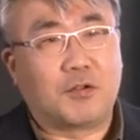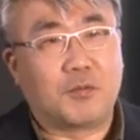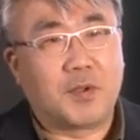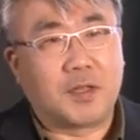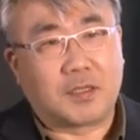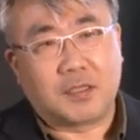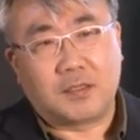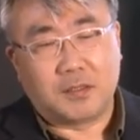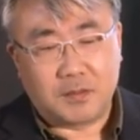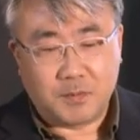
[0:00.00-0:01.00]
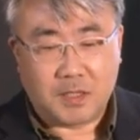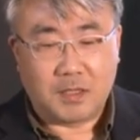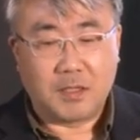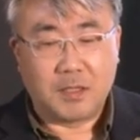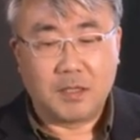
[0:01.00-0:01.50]
경매에 낙찰이
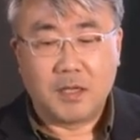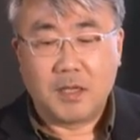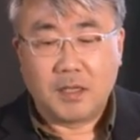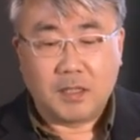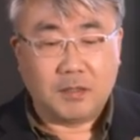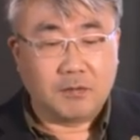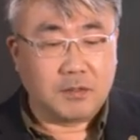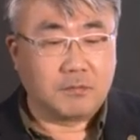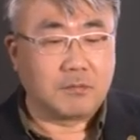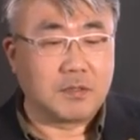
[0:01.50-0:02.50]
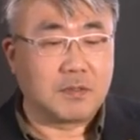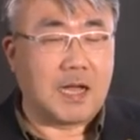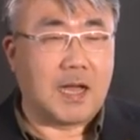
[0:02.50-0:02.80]
됐습니다. 이런 식으로 지금